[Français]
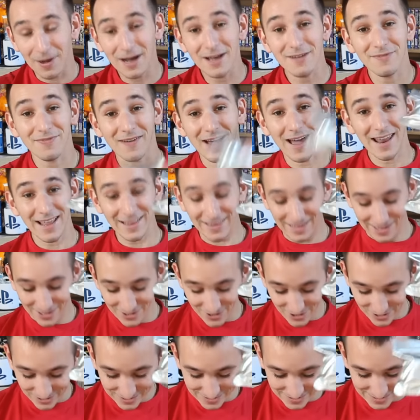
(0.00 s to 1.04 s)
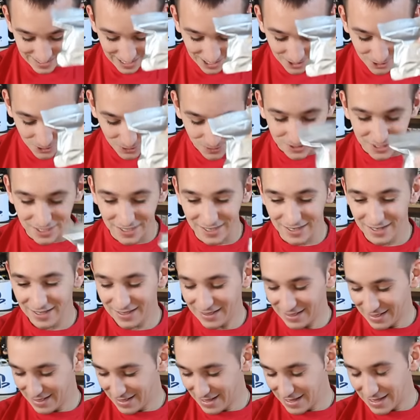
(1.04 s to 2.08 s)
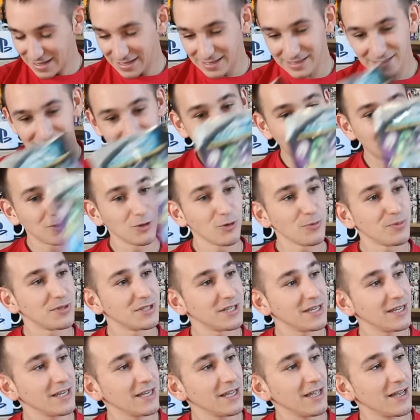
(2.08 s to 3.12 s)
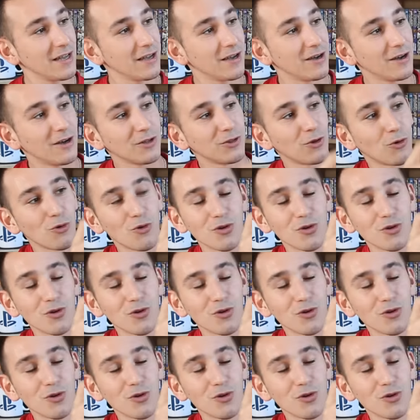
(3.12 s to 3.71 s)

Bref, à l'intérieur, c'est un objet. C'est un objet euh, dans